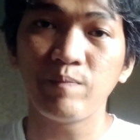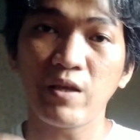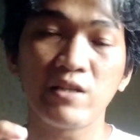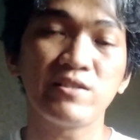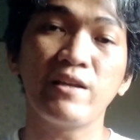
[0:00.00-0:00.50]

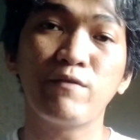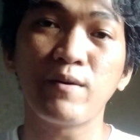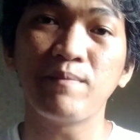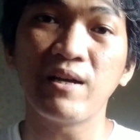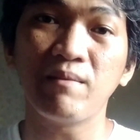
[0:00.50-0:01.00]
And aside
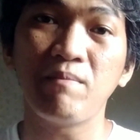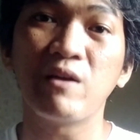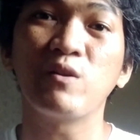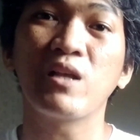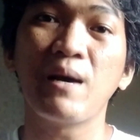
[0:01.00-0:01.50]
from that,
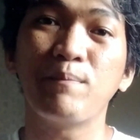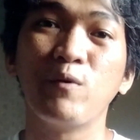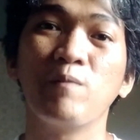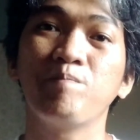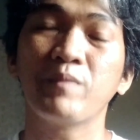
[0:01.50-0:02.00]
meron nga
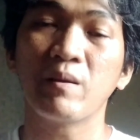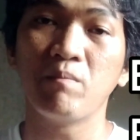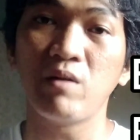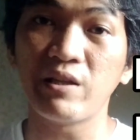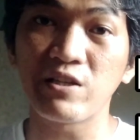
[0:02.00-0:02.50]
pong
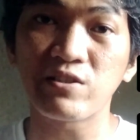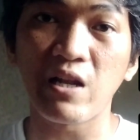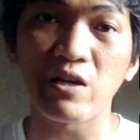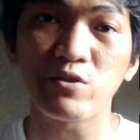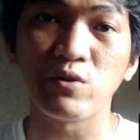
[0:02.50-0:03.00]
blood
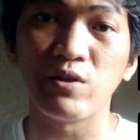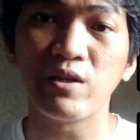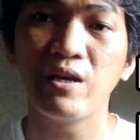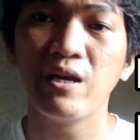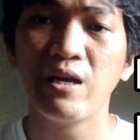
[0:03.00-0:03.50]
extraction.
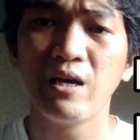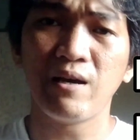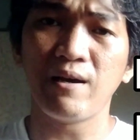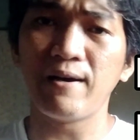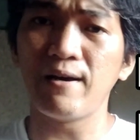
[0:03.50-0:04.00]

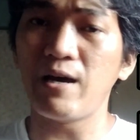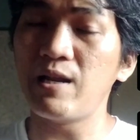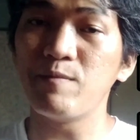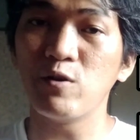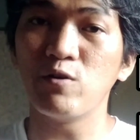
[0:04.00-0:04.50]
Uh,
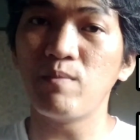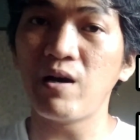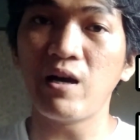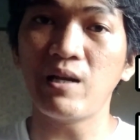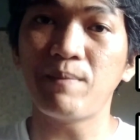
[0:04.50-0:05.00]
alam nyo
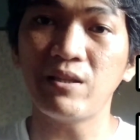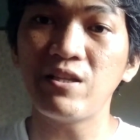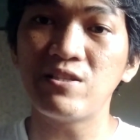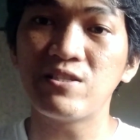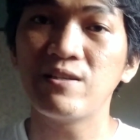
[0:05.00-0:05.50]
mga
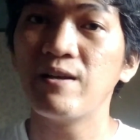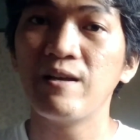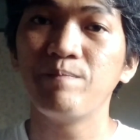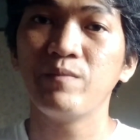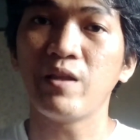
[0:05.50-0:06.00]
kalapatids,
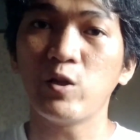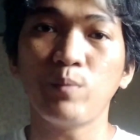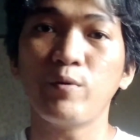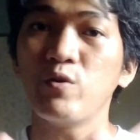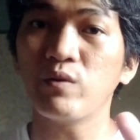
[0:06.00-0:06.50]
ito
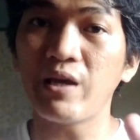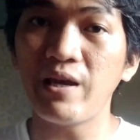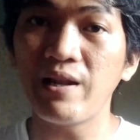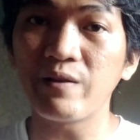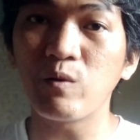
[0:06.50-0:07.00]
po yung
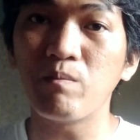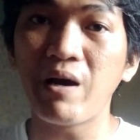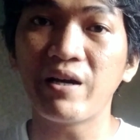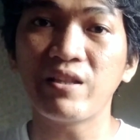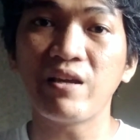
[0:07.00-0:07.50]
dahilan kung
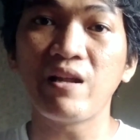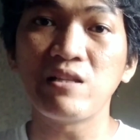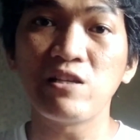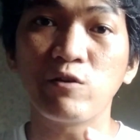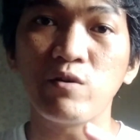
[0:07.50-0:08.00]
bakit
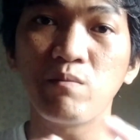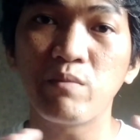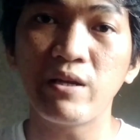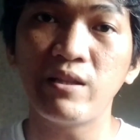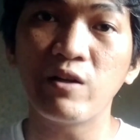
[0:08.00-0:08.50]
kinancel ko yung
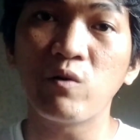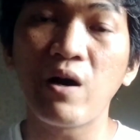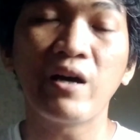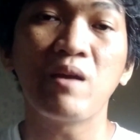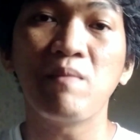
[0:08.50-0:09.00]
breeding ng
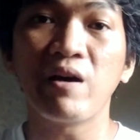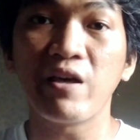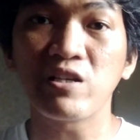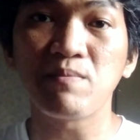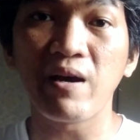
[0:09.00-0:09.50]
aking mga
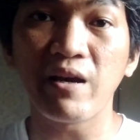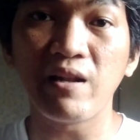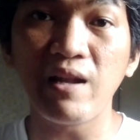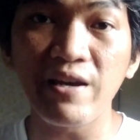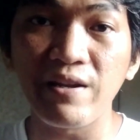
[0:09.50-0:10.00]
ex-machina
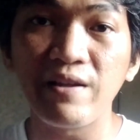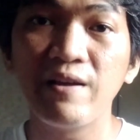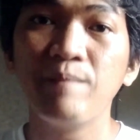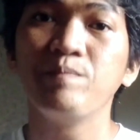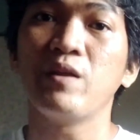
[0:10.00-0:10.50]
line.
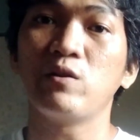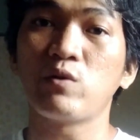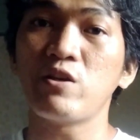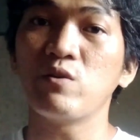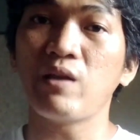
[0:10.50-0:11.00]
Ito
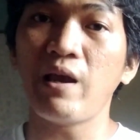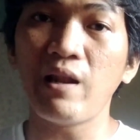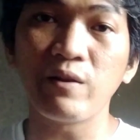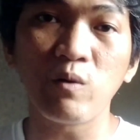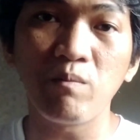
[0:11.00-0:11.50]
rin yung
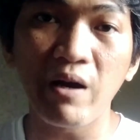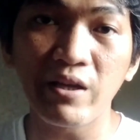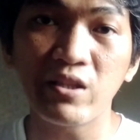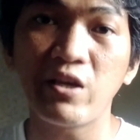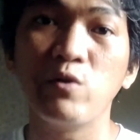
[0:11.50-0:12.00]
dahilan kung
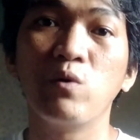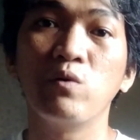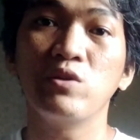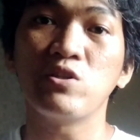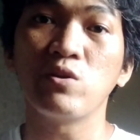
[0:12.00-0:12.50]
bakit
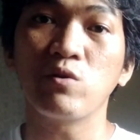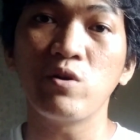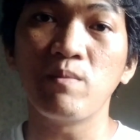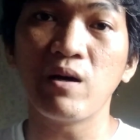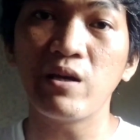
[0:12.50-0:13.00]
kinokondisyon ko
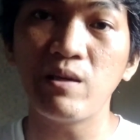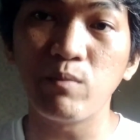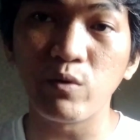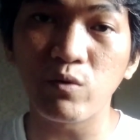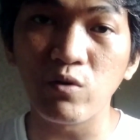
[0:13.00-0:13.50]
yung mga
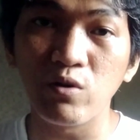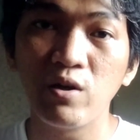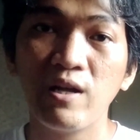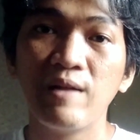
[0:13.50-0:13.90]
ibon ko.